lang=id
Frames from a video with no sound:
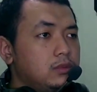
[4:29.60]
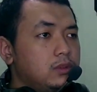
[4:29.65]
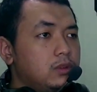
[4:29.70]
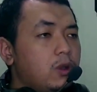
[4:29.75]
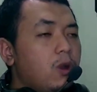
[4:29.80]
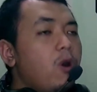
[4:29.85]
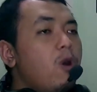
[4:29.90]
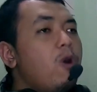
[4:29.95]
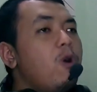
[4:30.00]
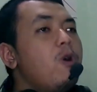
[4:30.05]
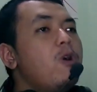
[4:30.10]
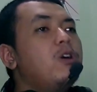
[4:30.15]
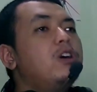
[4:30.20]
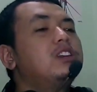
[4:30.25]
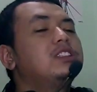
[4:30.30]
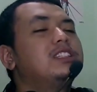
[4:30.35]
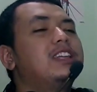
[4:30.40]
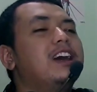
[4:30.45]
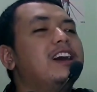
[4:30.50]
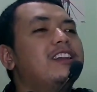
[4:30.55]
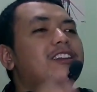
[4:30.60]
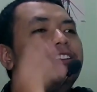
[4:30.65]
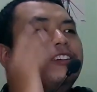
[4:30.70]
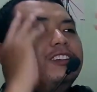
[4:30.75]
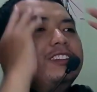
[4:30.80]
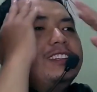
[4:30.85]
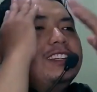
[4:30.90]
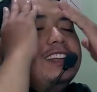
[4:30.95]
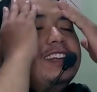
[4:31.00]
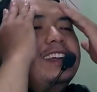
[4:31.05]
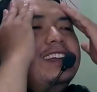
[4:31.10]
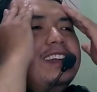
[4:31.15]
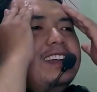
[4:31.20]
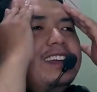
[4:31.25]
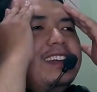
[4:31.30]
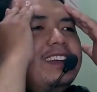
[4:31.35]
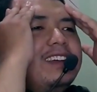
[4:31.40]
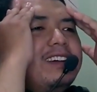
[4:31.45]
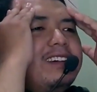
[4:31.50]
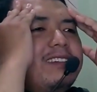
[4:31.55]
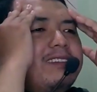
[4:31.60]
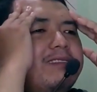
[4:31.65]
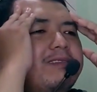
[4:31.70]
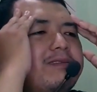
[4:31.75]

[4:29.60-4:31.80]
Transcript: Oh, Orderonnya